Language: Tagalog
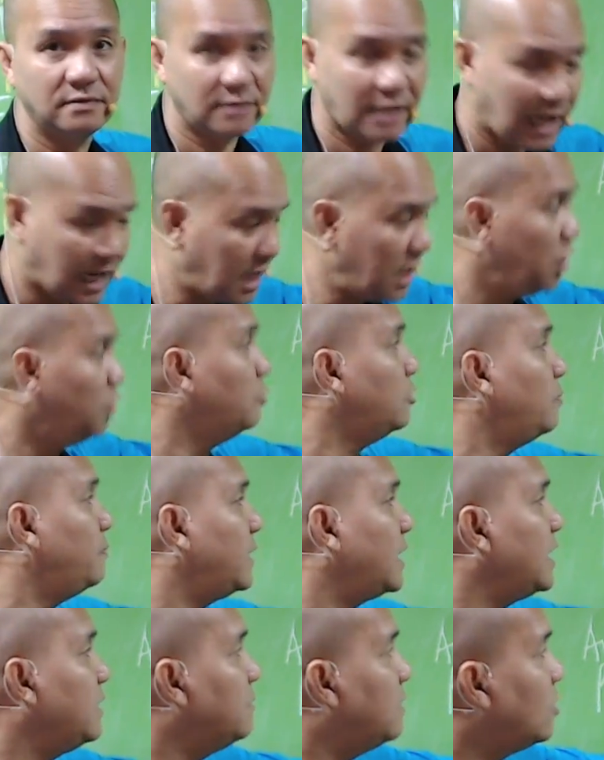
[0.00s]
Ayaw mo
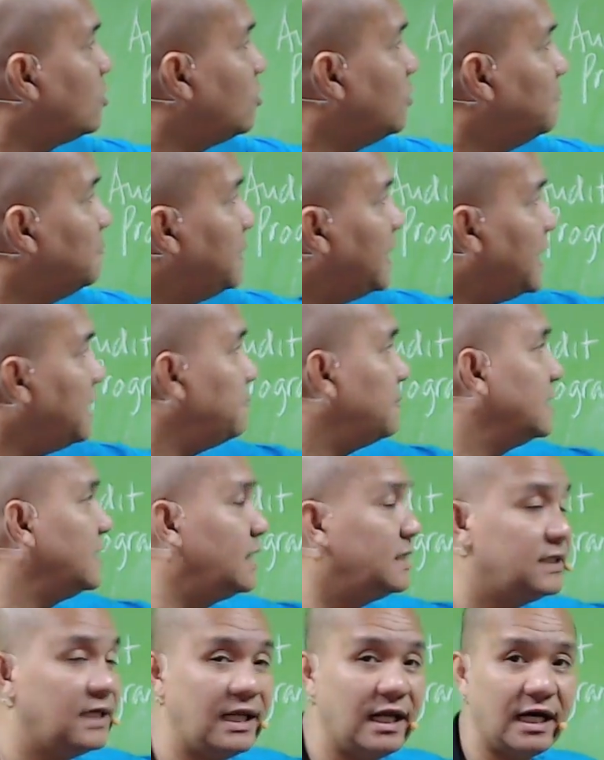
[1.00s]
pa rin mag-comply,
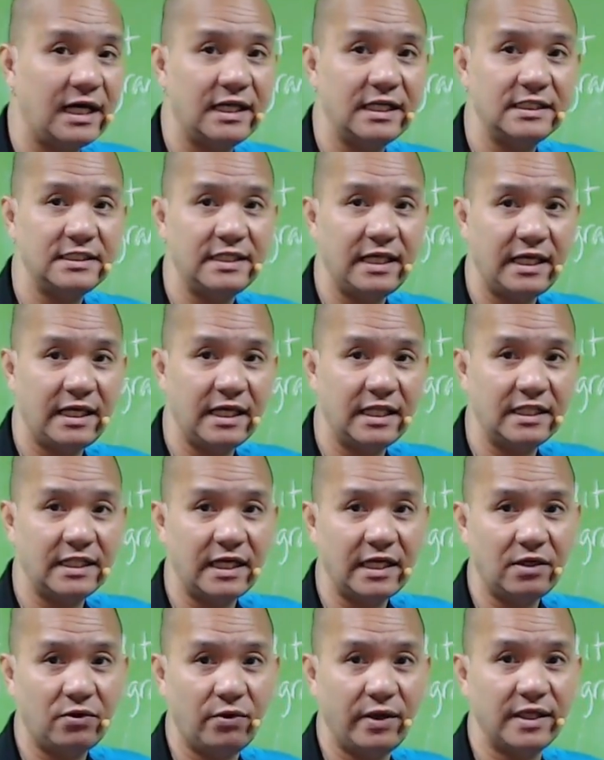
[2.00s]
padadalang ka ng second
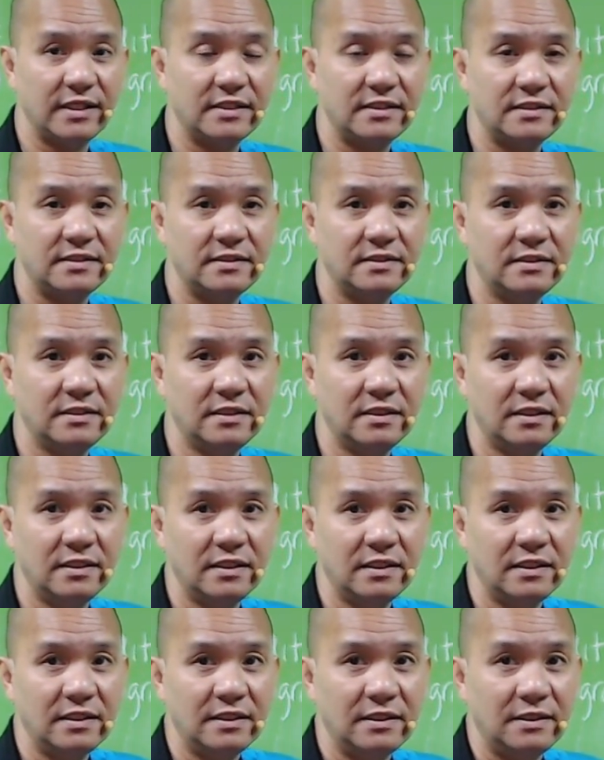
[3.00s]
request.
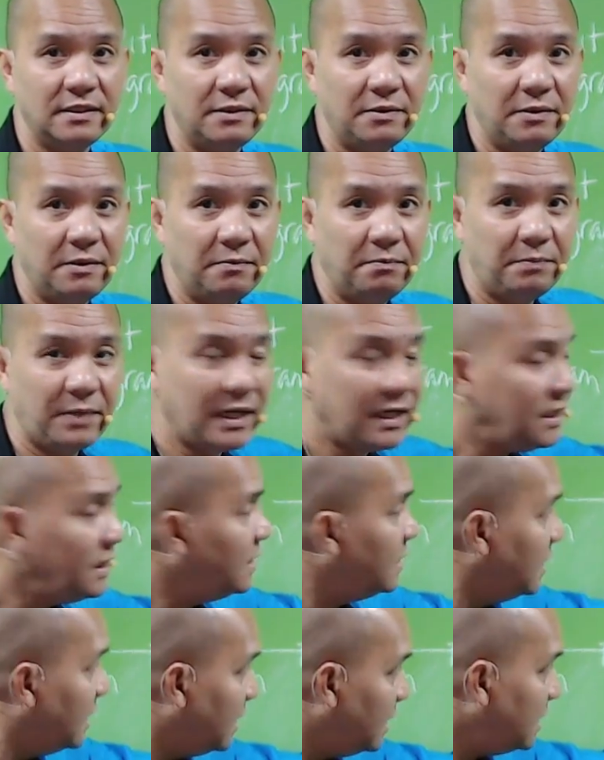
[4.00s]
Pag
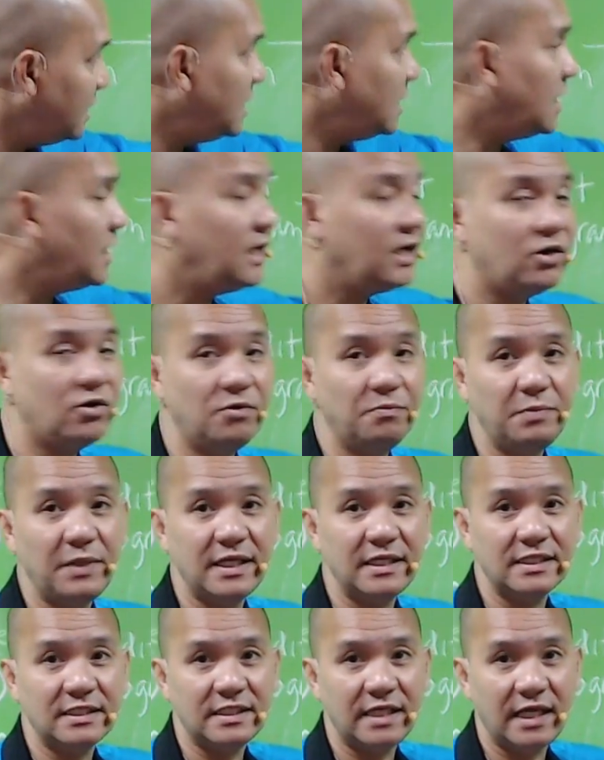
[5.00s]
hindi ka
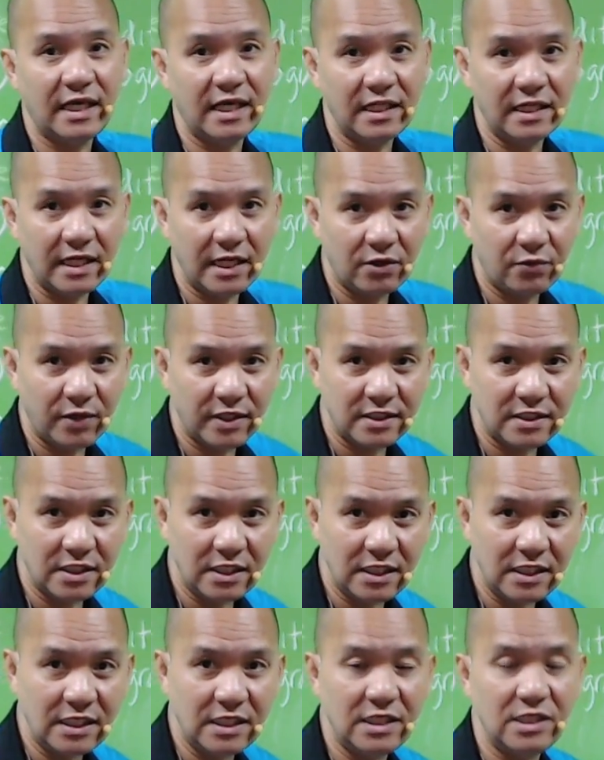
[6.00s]
nag-comply sa second request,
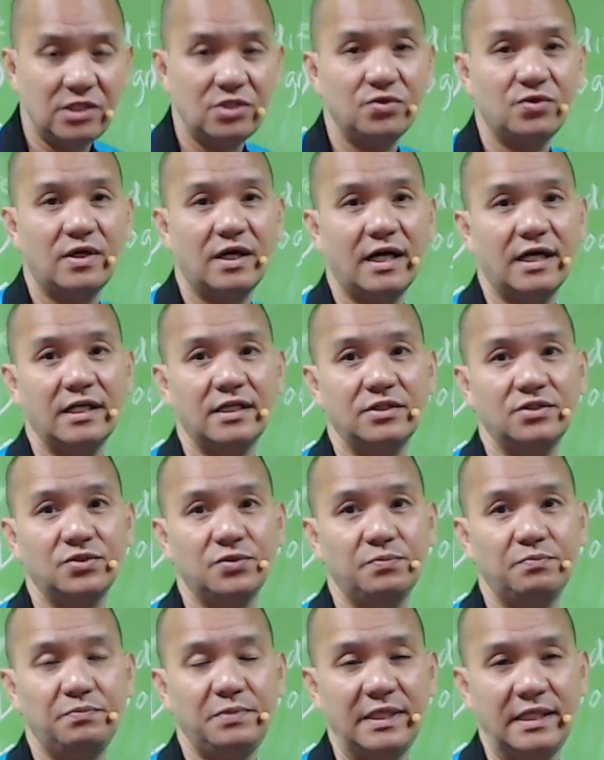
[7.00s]
i issue ka ng
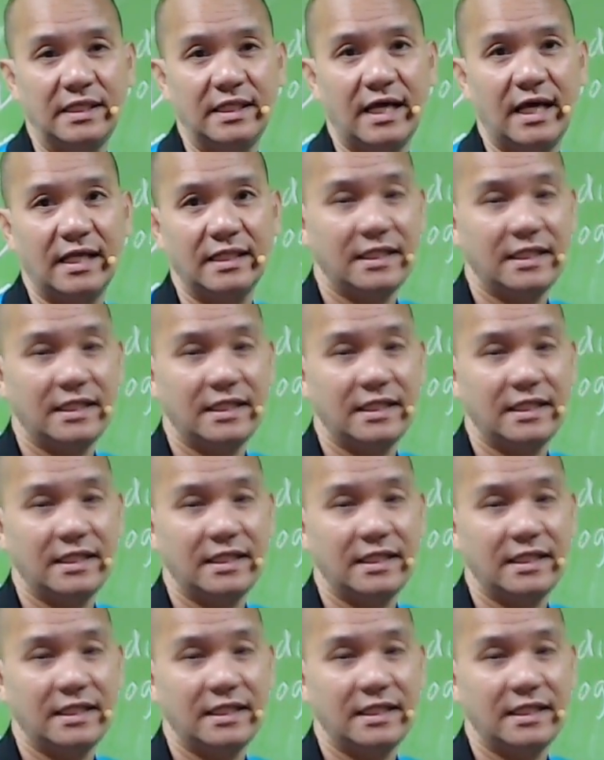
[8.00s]
subpoena.